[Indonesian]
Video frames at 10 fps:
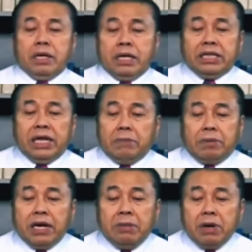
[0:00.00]
dia tidak
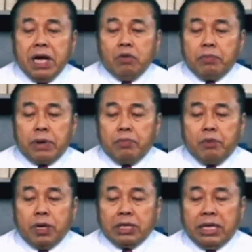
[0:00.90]
pernah mengakui
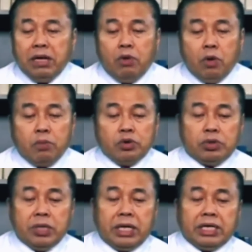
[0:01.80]
perbuatannya walaupun
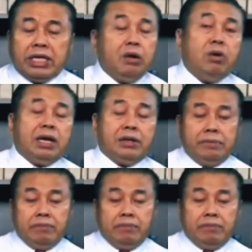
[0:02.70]
sudah ketahuan.